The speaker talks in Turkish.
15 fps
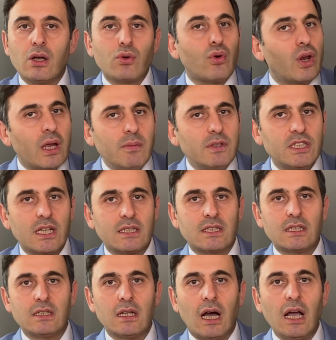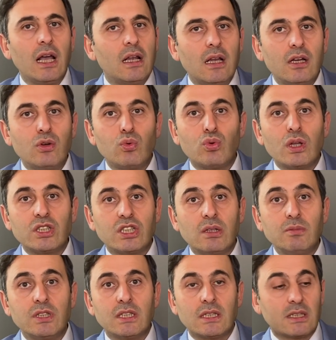Göremeyeceksin, hayallerine
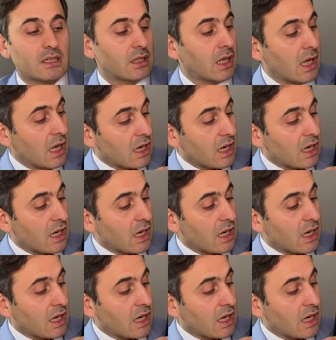ulaşamayacaksın.